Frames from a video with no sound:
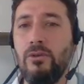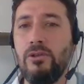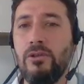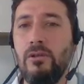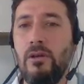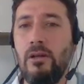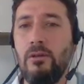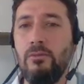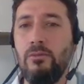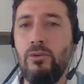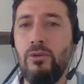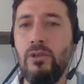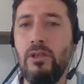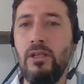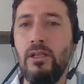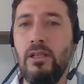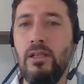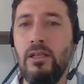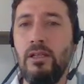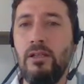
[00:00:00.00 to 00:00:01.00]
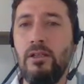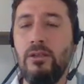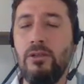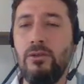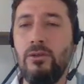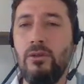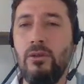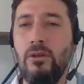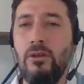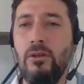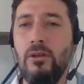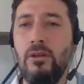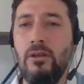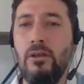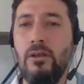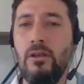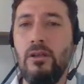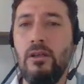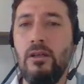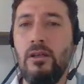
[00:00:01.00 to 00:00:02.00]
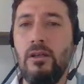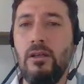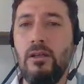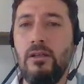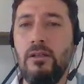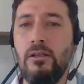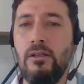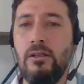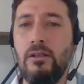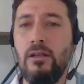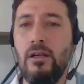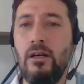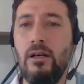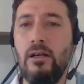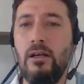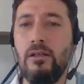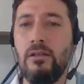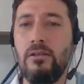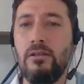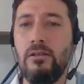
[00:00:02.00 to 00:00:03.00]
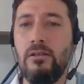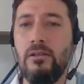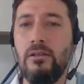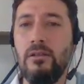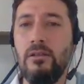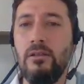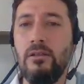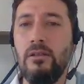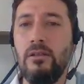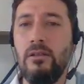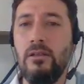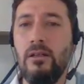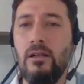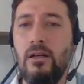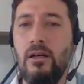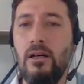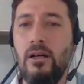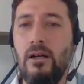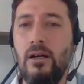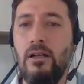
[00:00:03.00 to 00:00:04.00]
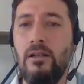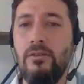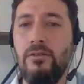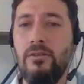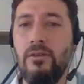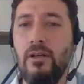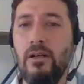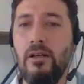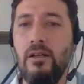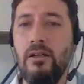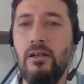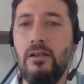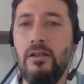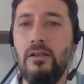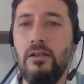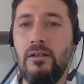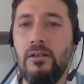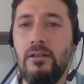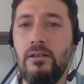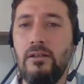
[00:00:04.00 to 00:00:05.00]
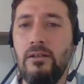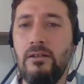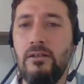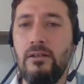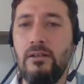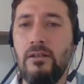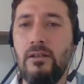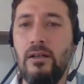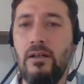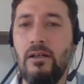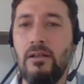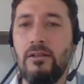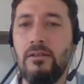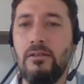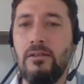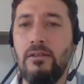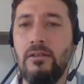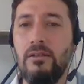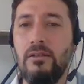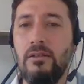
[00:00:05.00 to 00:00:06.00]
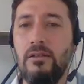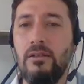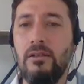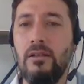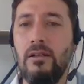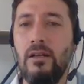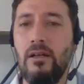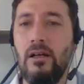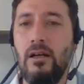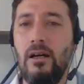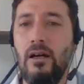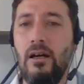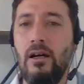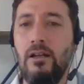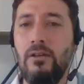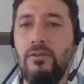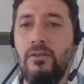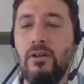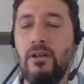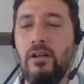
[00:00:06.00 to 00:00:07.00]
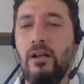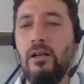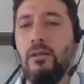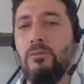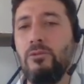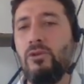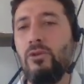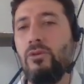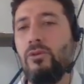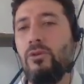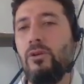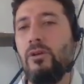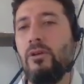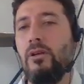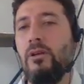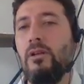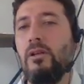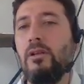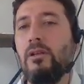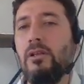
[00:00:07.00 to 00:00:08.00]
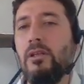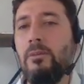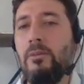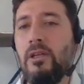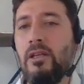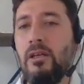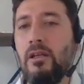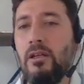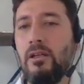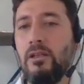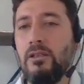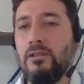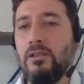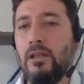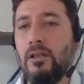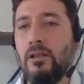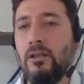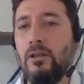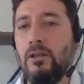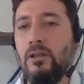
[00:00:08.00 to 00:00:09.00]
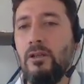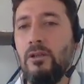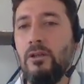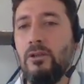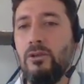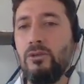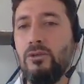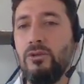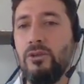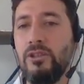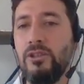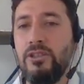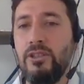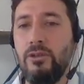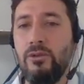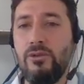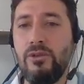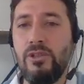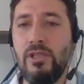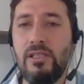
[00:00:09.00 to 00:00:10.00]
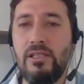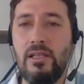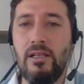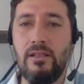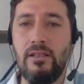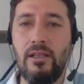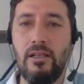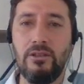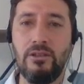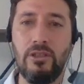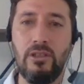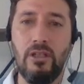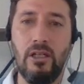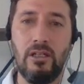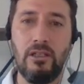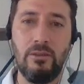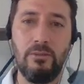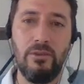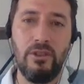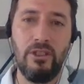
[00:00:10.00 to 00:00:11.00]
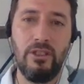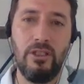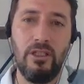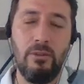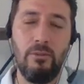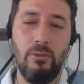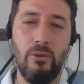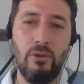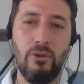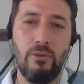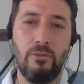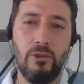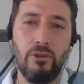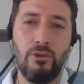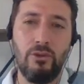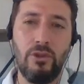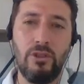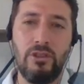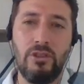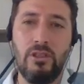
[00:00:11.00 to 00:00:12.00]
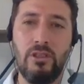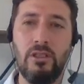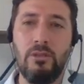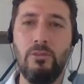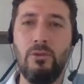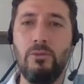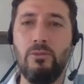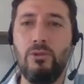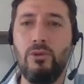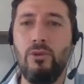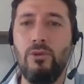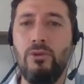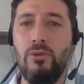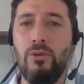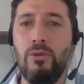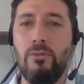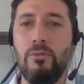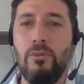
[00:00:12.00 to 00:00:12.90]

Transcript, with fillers: O zaman buralara ne kalıyor? Ee, 40 artı alfa 40 artı alfa kalmış oluyor. Demek ki arkadaşlar şu açıyı 180'den çıkartıp 2'ye böldüğümde şu açıları bulmuş oluyorum.